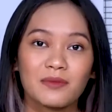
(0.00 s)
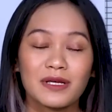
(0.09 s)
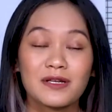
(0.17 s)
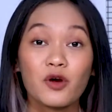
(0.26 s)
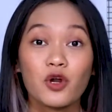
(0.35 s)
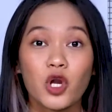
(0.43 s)
Nah
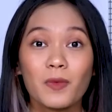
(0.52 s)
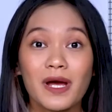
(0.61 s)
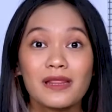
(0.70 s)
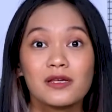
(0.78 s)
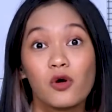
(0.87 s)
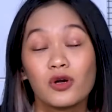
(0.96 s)
biasanya orang-orang
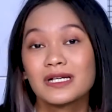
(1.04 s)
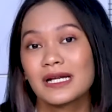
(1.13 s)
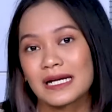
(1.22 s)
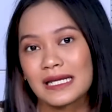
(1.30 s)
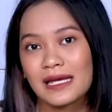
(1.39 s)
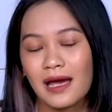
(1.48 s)
pakai di
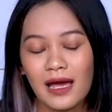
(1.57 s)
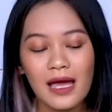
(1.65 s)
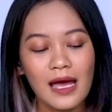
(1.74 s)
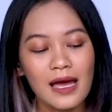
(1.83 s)
ordinary ya.